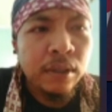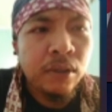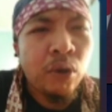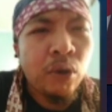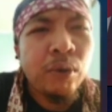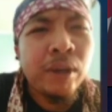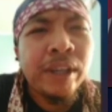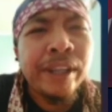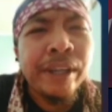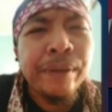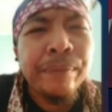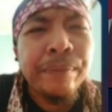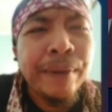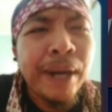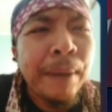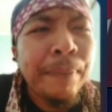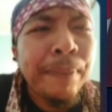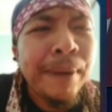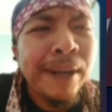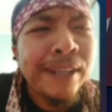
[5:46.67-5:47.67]
Kau kirim
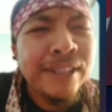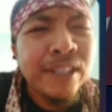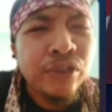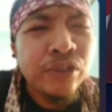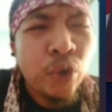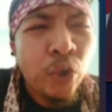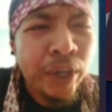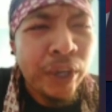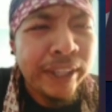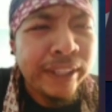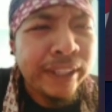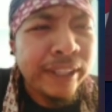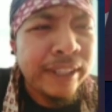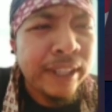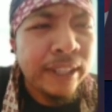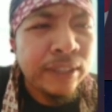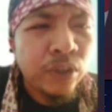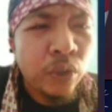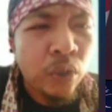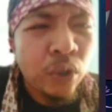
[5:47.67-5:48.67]
berapa aja joket
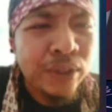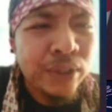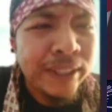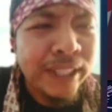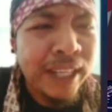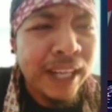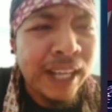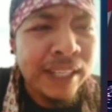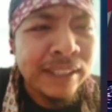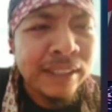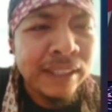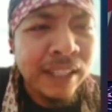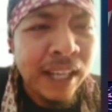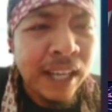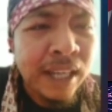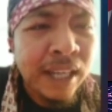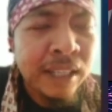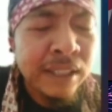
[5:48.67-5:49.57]
kita, Cok. Kau oh, tenang aja.